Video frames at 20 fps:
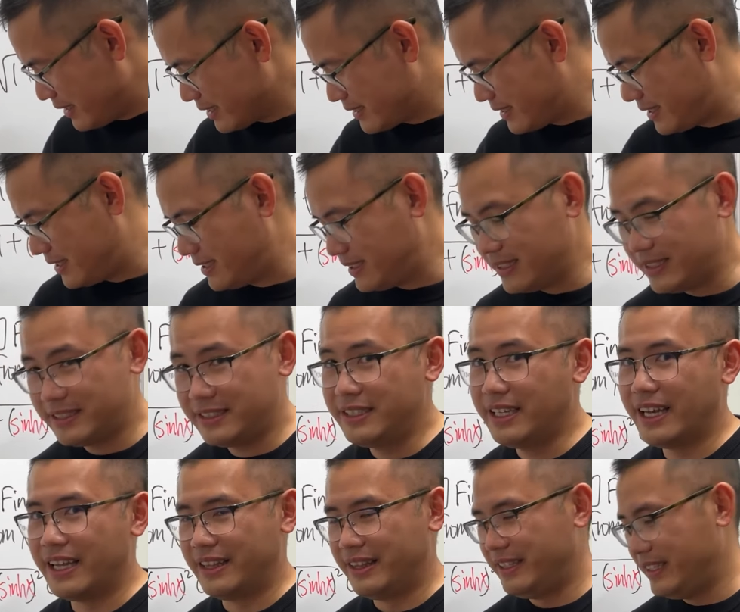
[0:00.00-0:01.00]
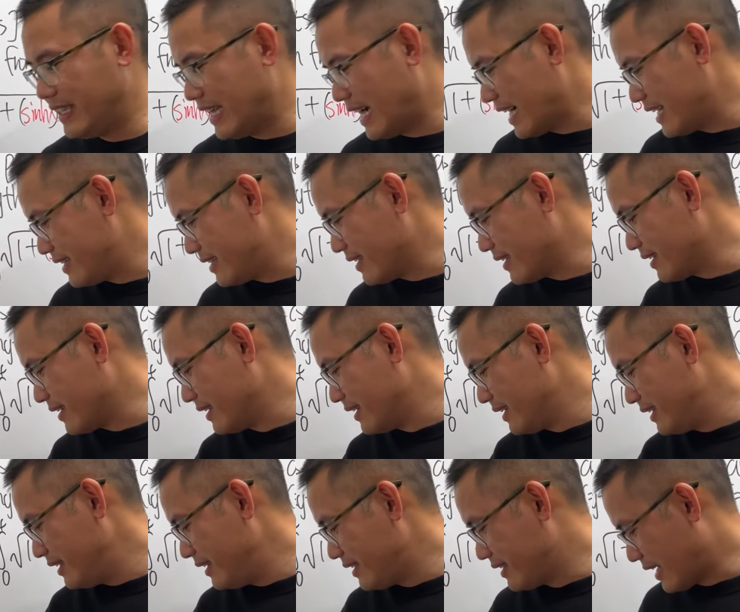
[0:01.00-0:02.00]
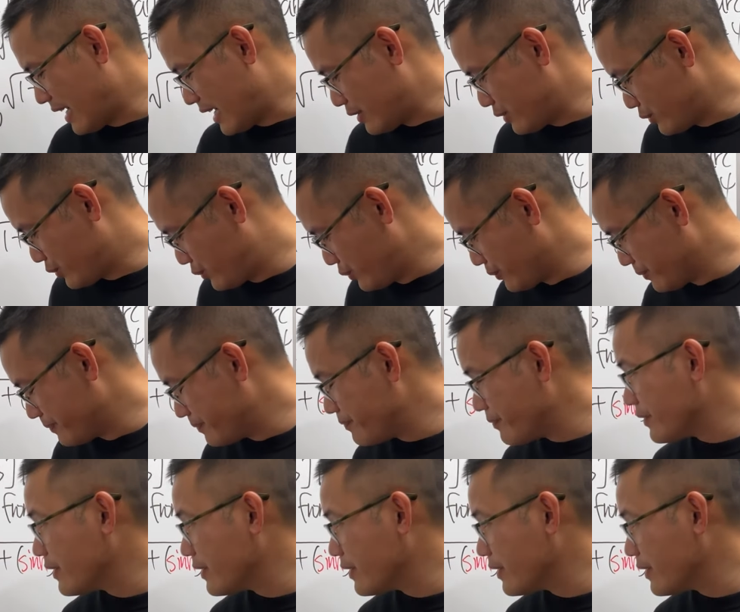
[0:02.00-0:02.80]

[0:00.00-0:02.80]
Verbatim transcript: 个其实是很厉害的一个函数。